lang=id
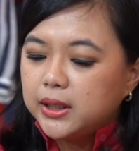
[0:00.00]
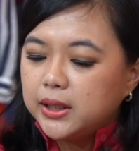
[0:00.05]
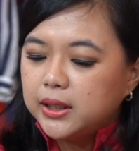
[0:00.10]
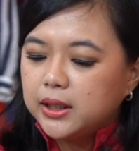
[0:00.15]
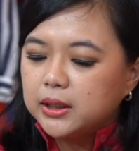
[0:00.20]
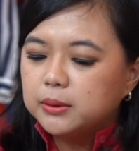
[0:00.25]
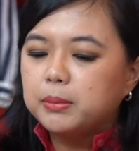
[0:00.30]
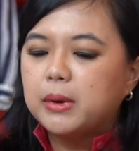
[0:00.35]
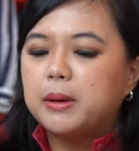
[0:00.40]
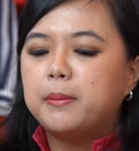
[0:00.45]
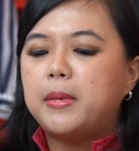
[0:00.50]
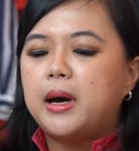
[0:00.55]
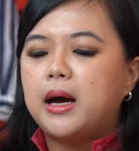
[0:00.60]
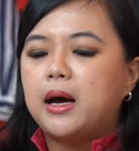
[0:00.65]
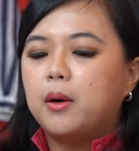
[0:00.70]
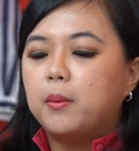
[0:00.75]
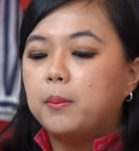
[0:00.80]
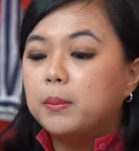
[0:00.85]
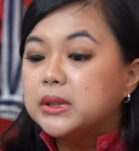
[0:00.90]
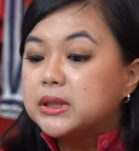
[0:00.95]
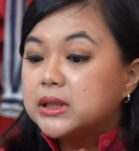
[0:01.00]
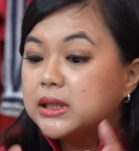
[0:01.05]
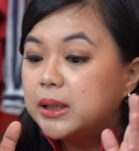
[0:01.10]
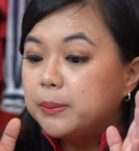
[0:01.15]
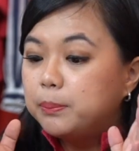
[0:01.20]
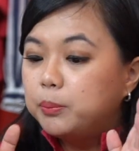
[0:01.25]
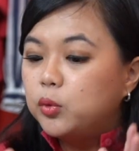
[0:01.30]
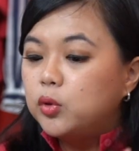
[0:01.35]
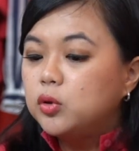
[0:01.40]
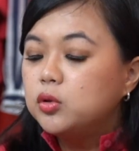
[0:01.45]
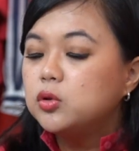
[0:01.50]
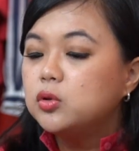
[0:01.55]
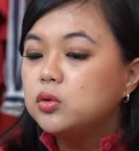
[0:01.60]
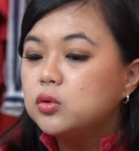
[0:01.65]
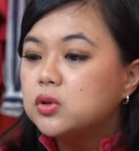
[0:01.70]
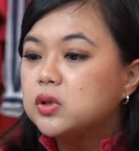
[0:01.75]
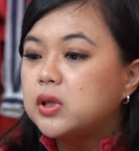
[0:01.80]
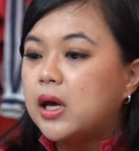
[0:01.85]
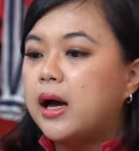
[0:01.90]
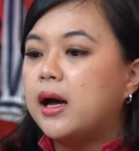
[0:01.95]
ingat memang, meskipun
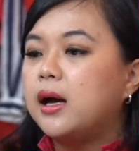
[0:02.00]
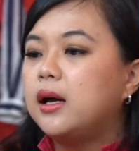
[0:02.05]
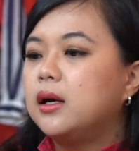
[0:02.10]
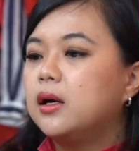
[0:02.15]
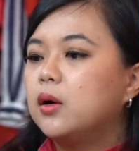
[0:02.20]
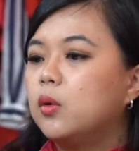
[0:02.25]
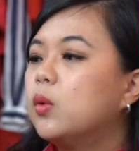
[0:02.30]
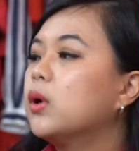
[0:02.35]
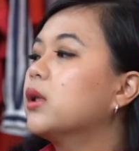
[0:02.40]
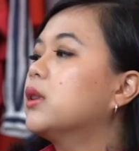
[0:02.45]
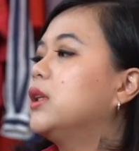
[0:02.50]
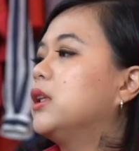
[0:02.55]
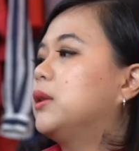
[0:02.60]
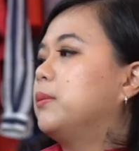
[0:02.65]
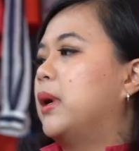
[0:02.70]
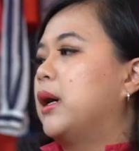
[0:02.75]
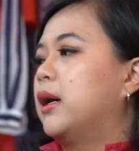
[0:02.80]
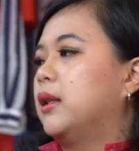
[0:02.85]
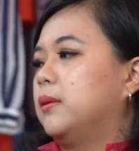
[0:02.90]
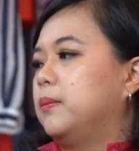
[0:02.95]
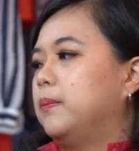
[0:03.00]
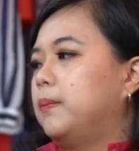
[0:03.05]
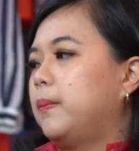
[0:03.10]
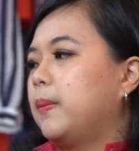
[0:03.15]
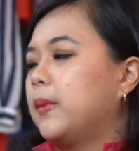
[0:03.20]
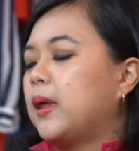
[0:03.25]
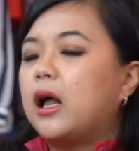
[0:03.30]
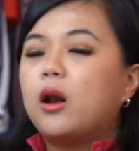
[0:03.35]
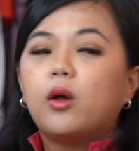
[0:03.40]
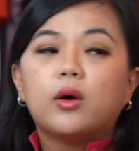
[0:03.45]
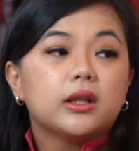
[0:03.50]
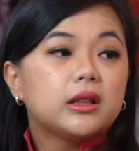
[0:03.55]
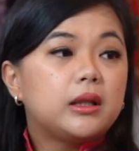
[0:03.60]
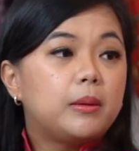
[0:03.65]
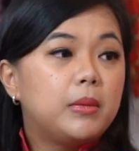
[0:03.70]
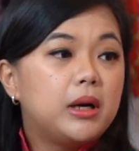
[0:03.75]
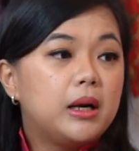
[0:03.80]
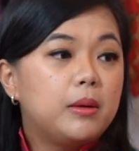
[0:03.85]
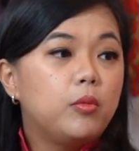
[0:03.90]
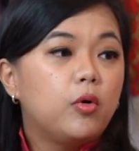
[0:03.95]
susah, worth it banget. Kalau kita
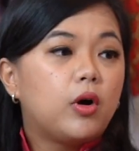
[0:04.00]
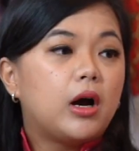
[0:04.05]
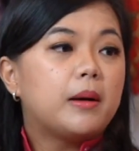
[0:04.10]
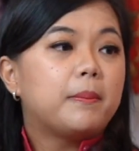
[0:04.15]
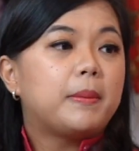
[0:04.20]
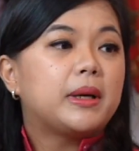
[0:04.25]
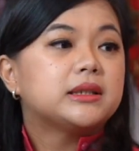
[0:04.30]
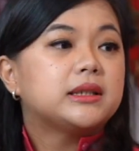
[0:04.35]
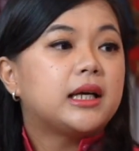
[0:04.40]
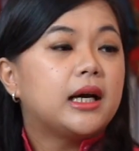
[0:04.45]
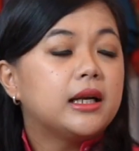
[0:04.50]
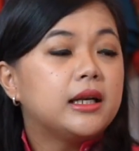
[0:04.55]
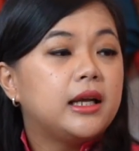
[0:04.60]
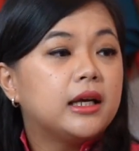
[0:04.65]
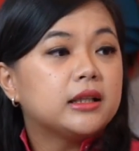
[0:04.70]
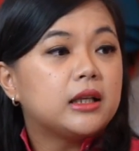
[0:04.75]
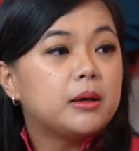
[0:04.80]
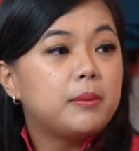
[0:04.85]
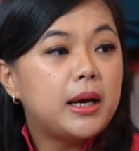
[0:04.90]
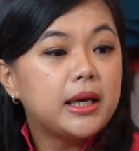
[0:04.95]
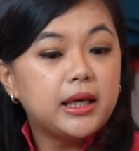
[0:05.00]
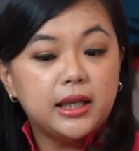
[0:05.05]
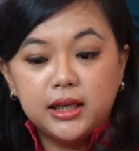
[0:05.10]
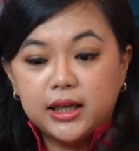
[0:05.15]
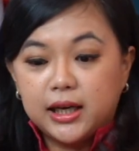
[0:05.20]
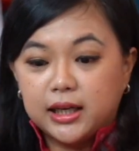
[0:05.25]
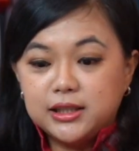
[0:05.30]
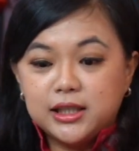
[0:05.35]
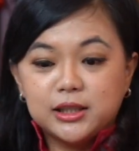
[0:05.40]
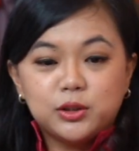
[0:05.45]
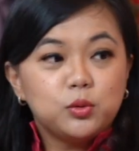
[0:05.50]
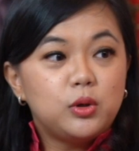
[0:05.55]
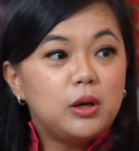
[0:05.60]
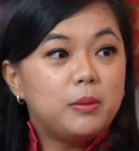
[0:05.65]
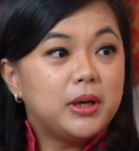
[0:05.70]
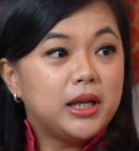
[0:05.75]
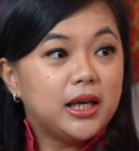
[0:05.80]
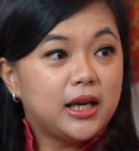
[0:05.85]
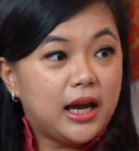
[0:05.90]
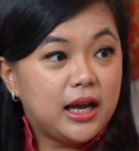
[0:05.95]
wow, menemukan bener. pasangan yang terbaik. Ini Kak Jess sudah
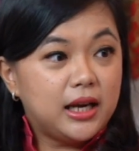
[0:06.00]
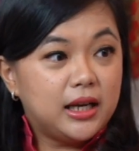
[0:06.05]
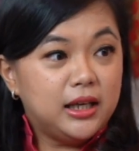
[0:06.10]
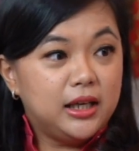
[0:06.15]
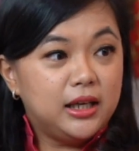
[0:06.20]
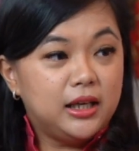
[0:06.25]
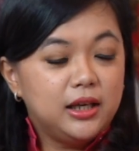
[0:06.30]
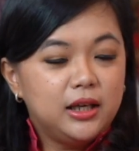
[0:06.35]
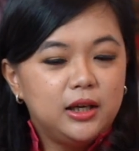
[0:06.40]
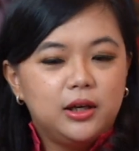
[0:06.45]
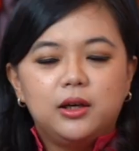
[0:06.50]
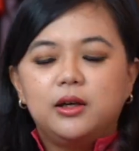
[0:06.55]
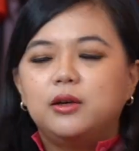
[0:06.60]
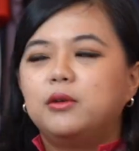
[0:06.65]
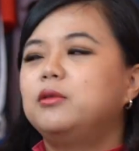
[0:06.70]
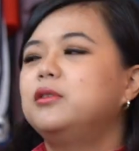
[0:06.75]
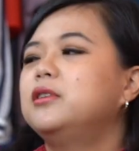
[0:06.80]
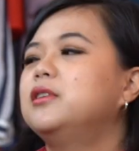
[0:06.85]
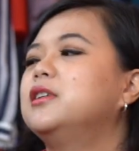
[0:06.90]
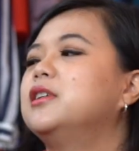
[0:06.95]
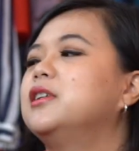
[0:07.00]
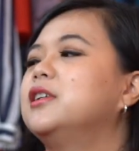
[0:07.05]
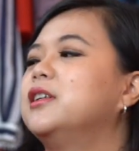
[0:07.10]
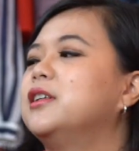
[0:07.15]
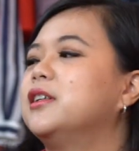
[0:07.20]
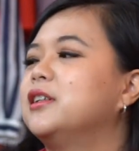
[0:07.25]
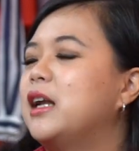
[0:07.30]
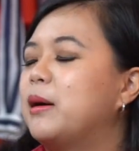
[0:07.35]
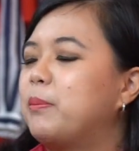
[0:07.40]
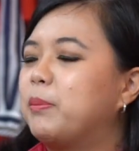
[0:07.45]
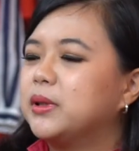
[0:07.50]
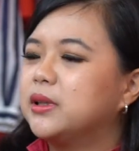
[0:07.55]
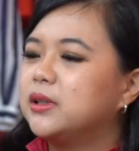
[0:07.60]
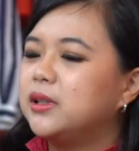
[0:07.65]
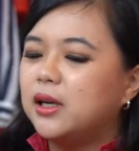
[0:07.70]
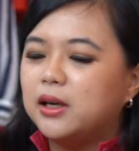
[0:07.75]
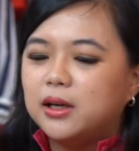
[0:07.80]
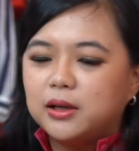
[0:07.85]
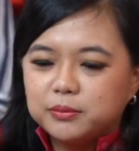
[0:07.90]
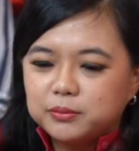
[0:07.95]
menikah nih. Hmm. Wah,
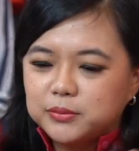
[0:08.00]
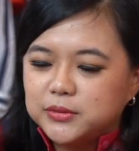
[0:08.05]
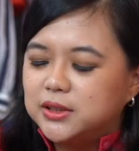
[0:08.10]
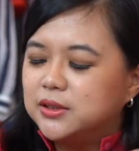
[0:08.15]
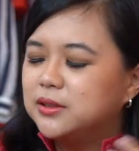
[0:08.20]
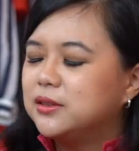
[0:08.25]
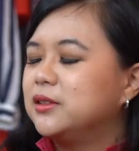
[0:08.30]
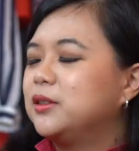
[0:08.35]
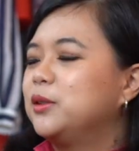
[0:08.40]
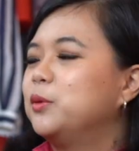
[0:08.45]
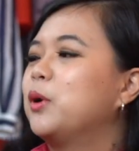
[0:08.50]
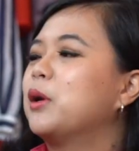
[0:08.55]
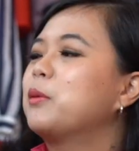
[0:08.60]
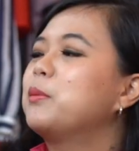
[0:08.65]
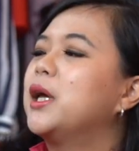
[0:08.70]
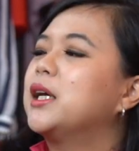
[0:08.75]
dapetnya luar